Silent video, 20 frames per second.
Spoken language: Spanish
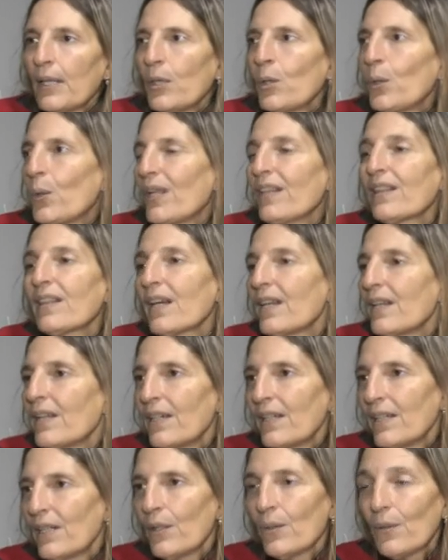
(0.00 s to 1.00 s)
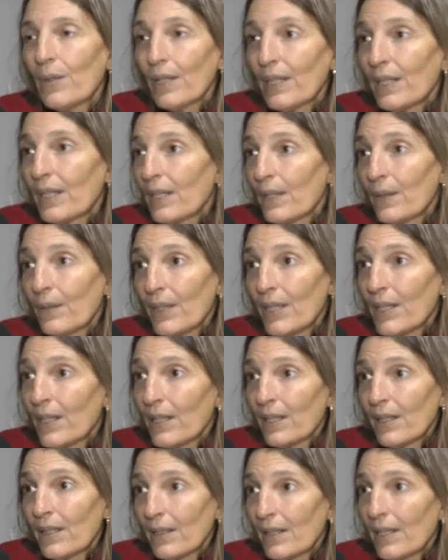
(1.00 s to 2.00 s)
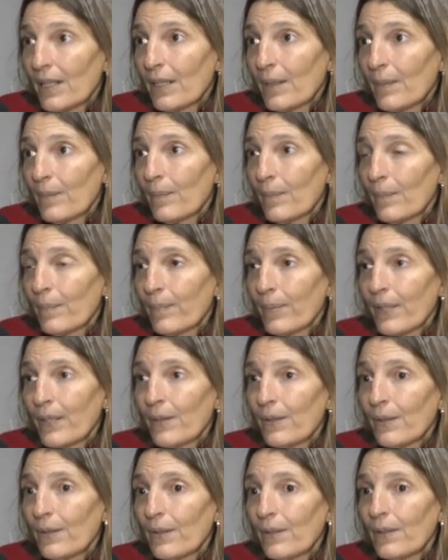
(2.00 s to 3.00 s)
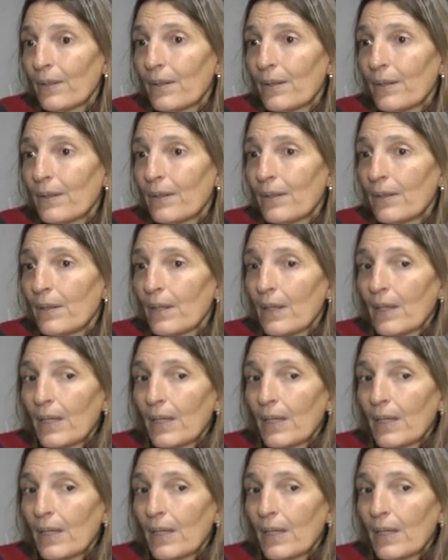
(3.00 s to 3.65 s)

no están en el lugar que deberían estar, pero